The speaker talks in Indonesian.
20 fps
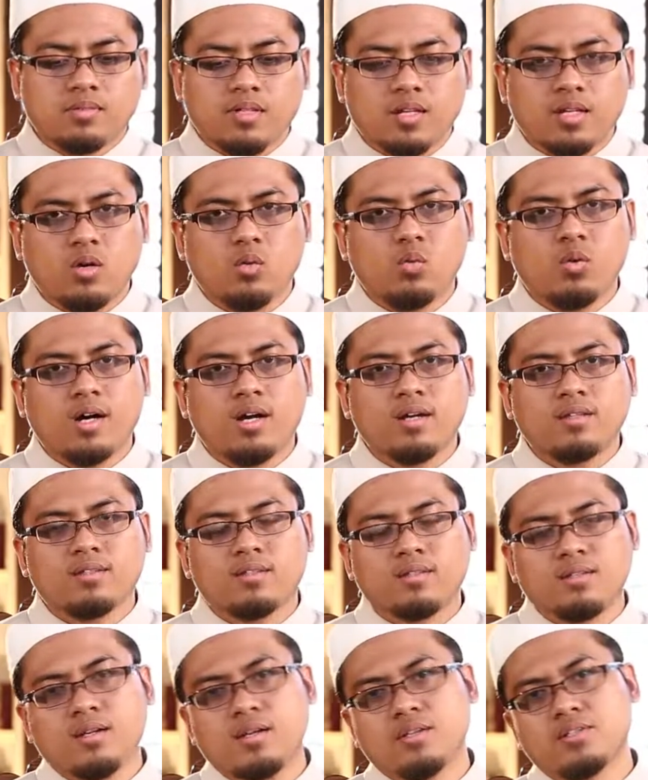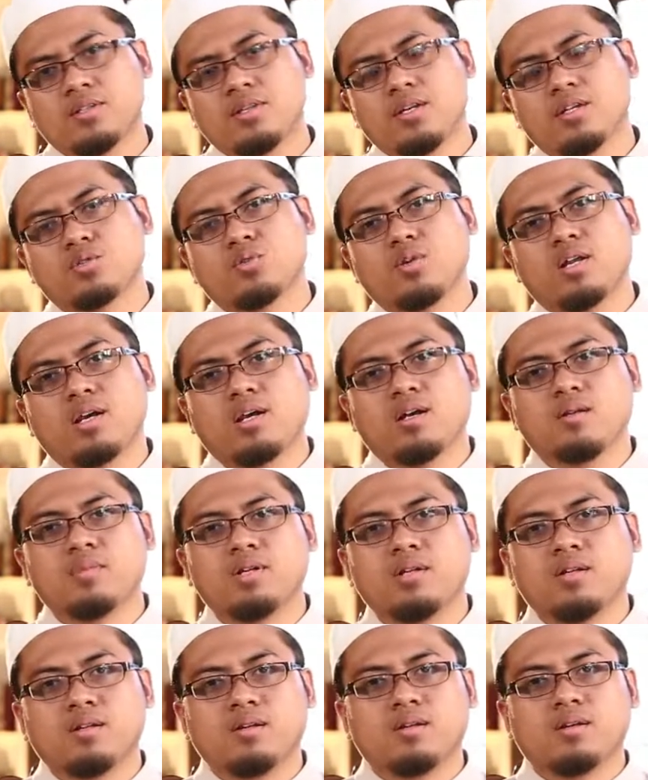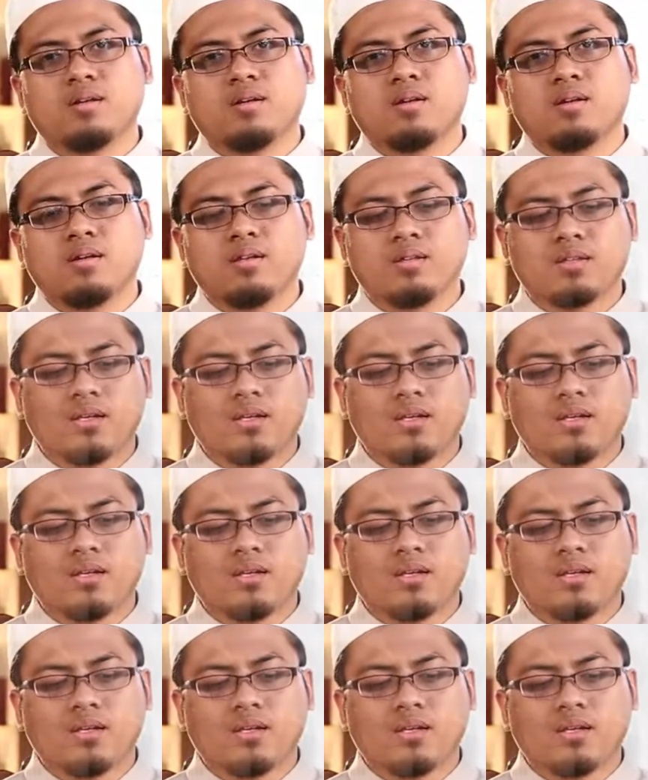Tanawwa'at ajnasul a'mal li